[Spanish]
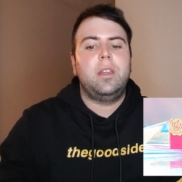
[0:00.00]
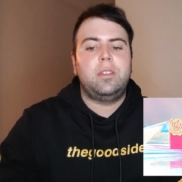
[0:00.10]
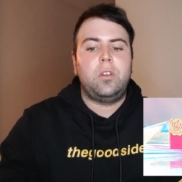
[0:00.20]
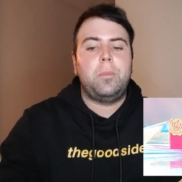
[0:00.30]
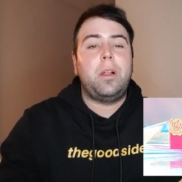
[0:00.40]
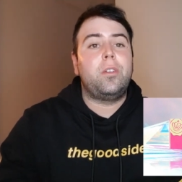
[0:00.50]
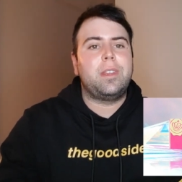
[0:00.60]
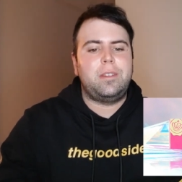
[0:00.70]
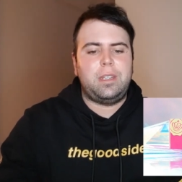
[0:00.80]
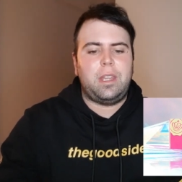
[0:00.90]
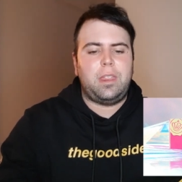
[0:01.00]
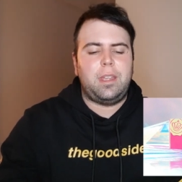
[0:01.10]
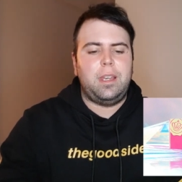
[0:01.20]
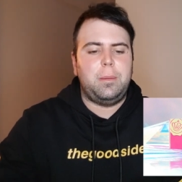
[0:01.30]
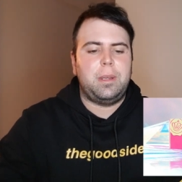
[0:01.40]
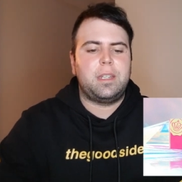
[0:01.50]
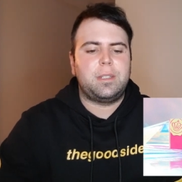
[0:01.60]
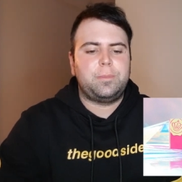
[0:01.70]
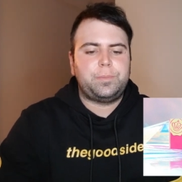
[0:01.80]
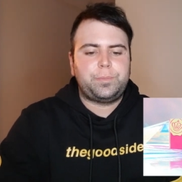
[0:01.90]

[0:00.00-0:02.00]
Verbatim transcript: tiene un valor de 13 libras.